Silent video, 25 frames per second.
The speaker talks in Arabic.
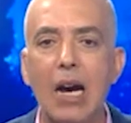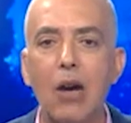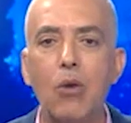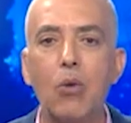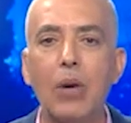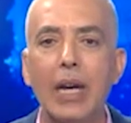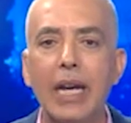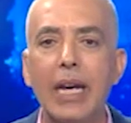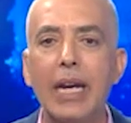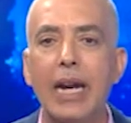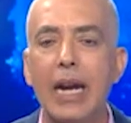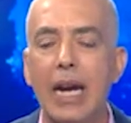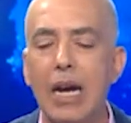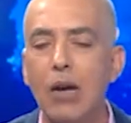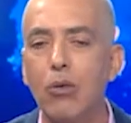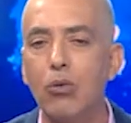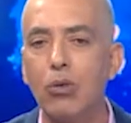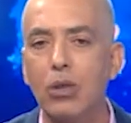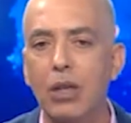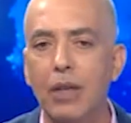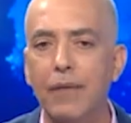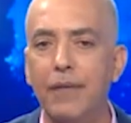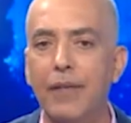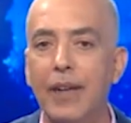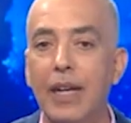وغيرها
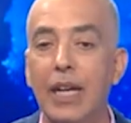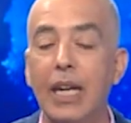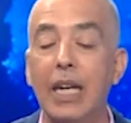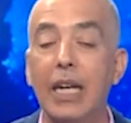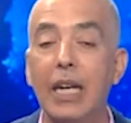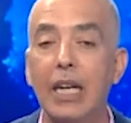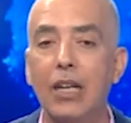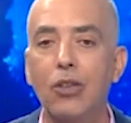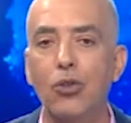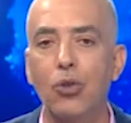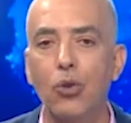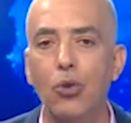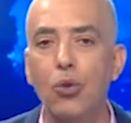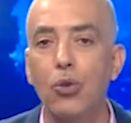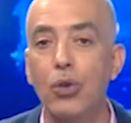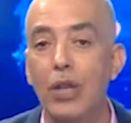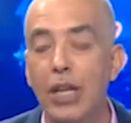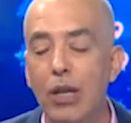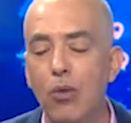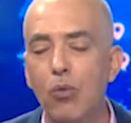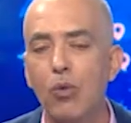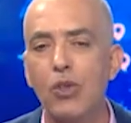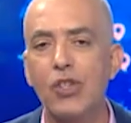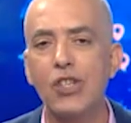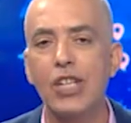والدفع الالكتروني
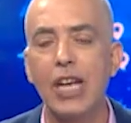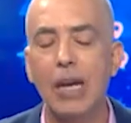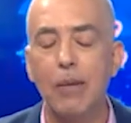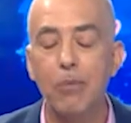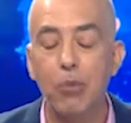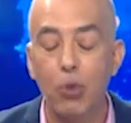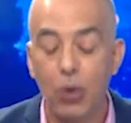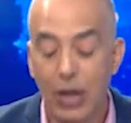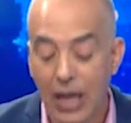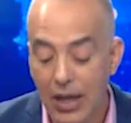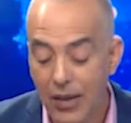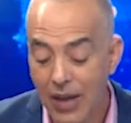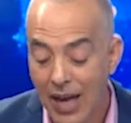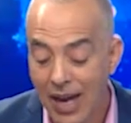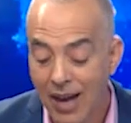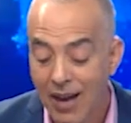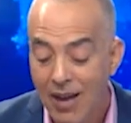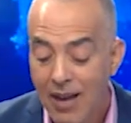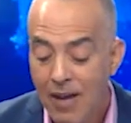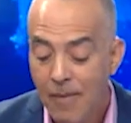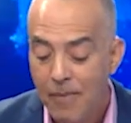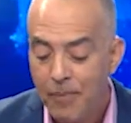والسحب وكذا